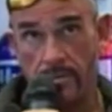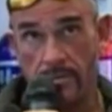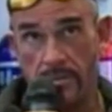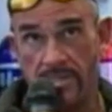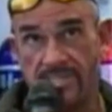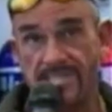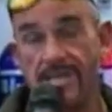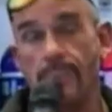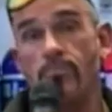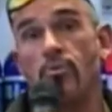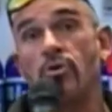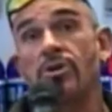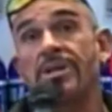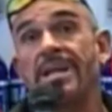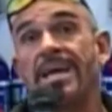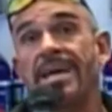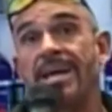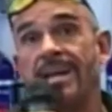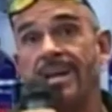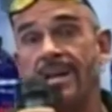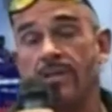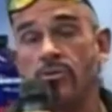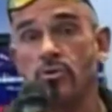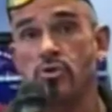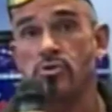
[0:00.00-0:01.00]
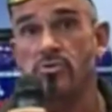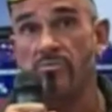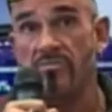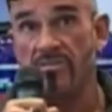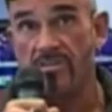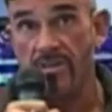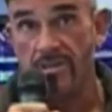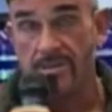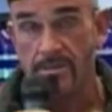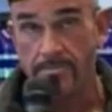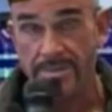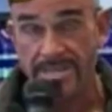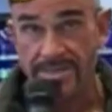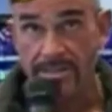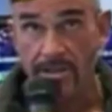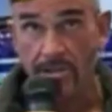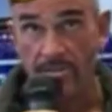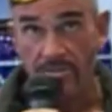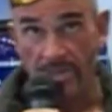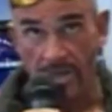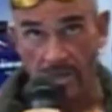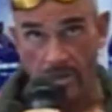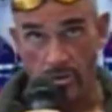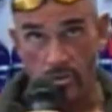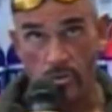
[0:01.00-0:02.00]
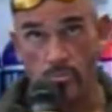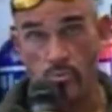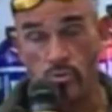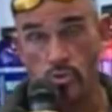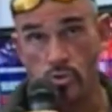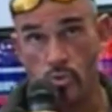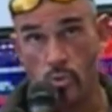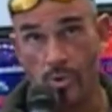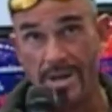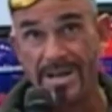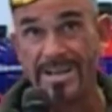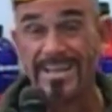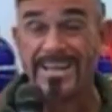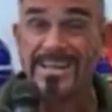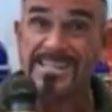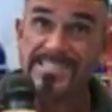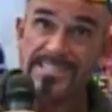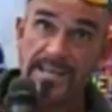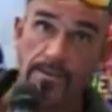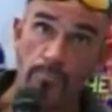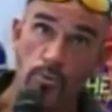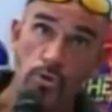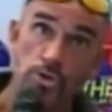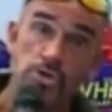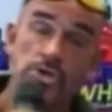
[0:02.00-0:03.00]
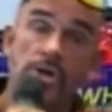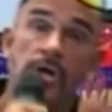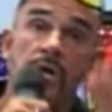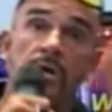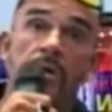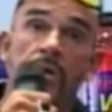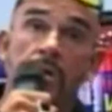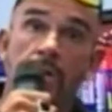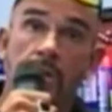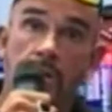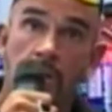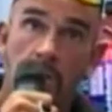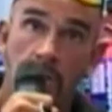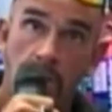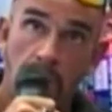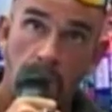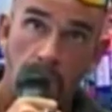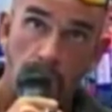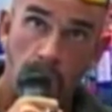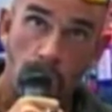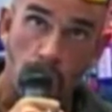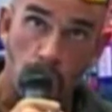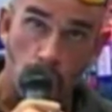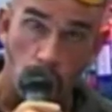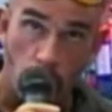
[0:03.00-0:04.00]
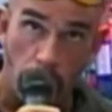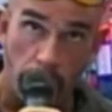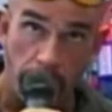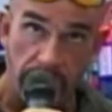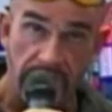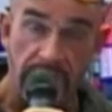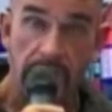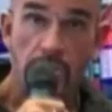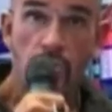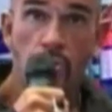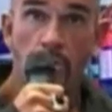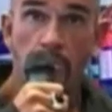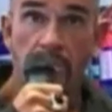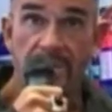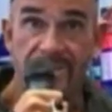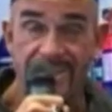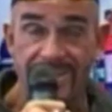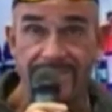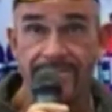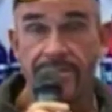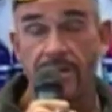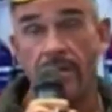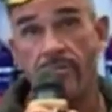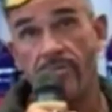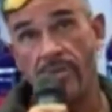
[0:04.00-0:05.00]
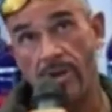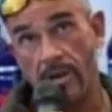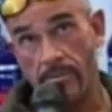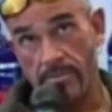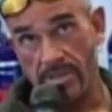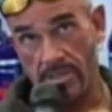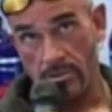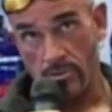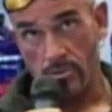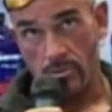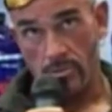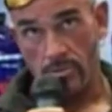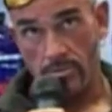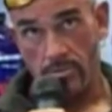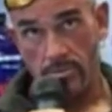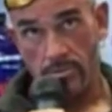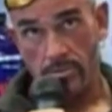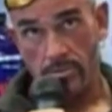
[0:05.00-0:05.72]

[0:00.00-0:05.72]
Estamos regenerando suficientemente el tejido muscular que estamos rompiendo mediante el entrenamiento.